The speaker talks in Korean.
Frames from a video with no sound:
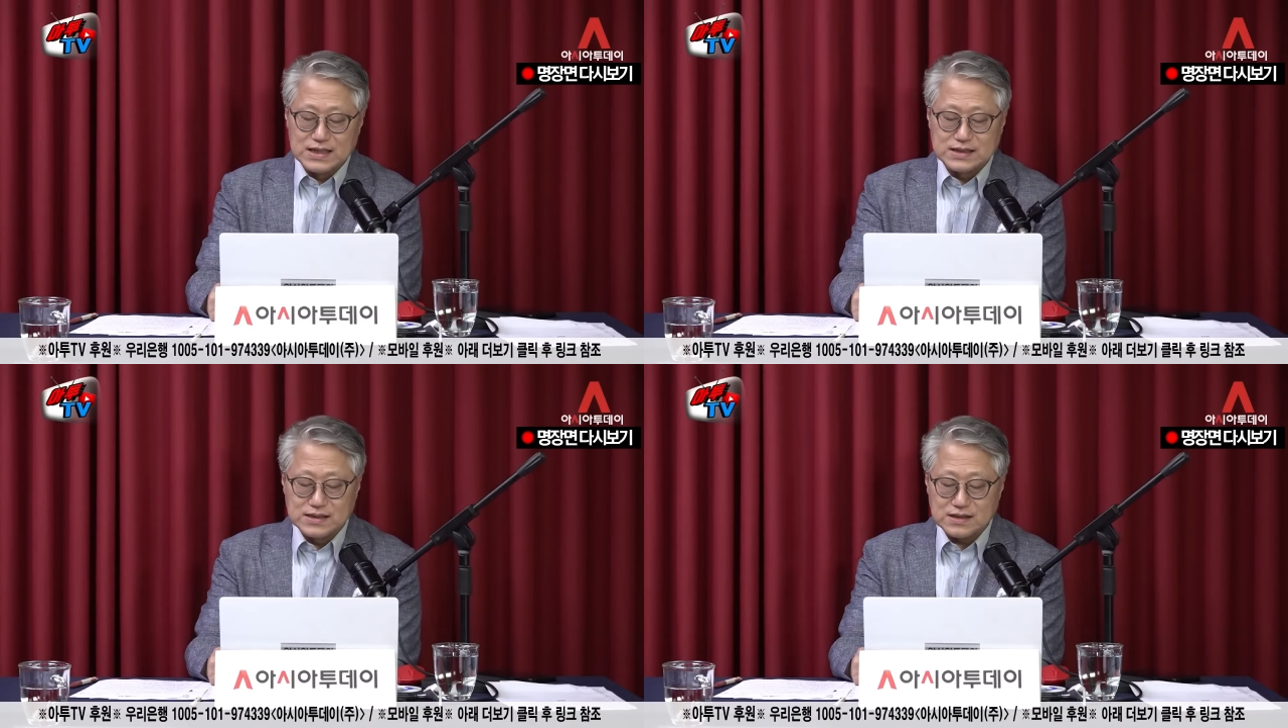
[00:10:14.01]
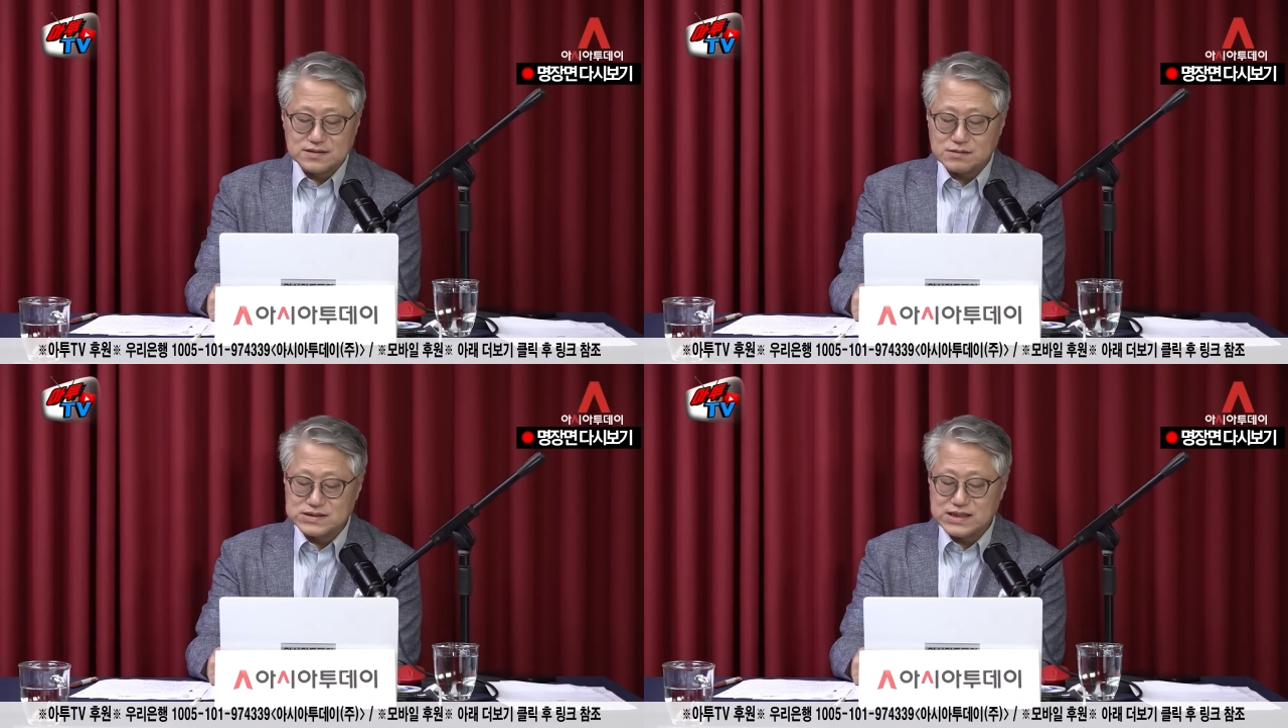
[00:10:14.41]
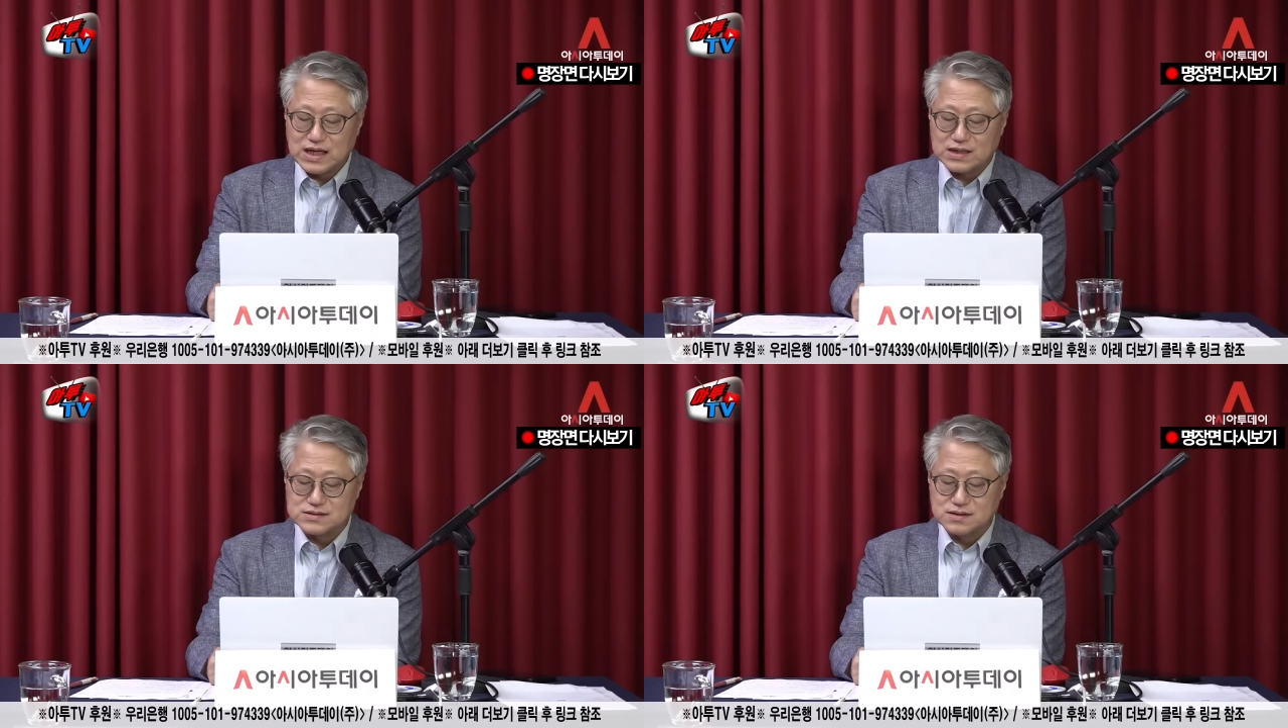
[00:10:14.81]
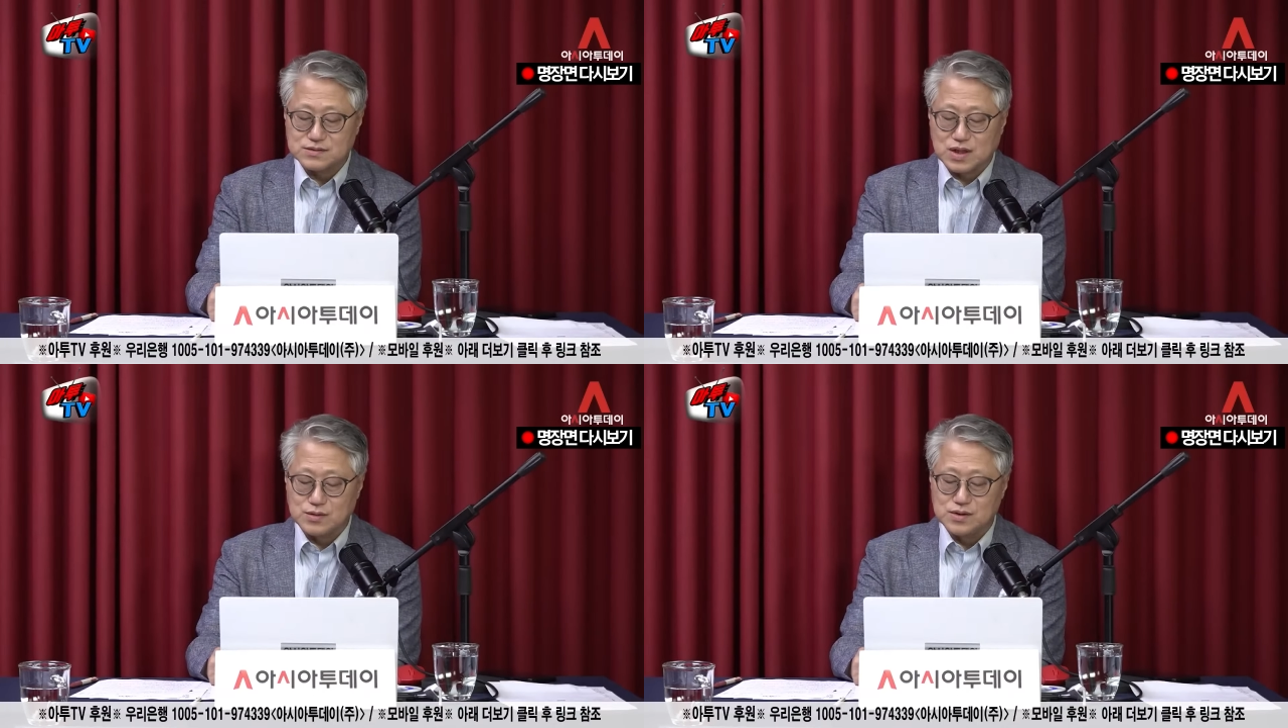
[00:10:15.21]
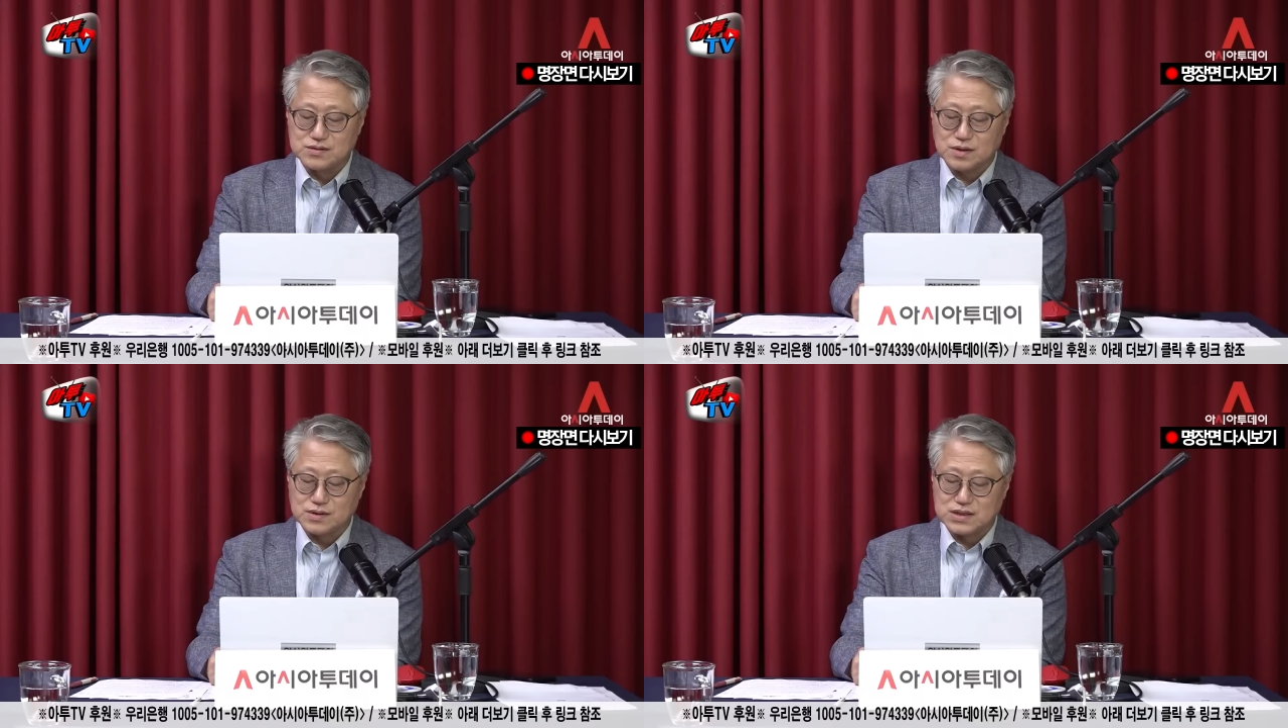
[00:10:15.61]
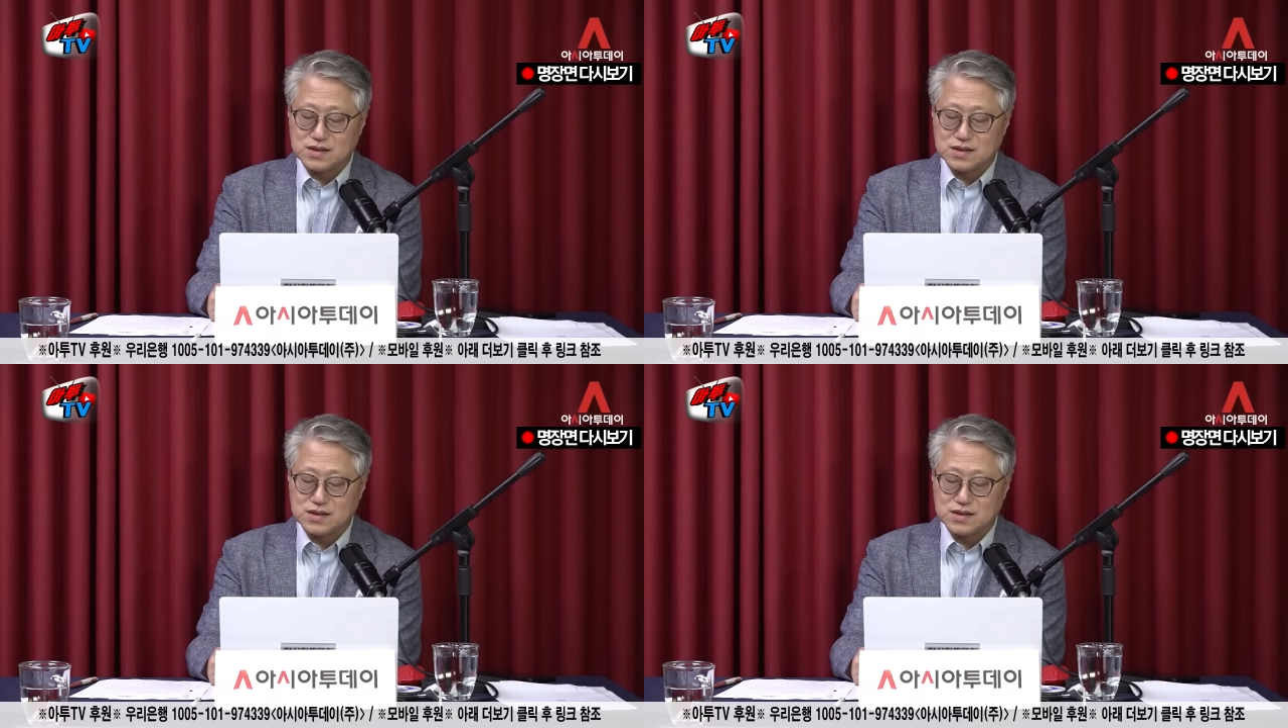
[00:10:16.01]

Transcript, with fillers: 그래서 지나가서 되돌릴 수 없게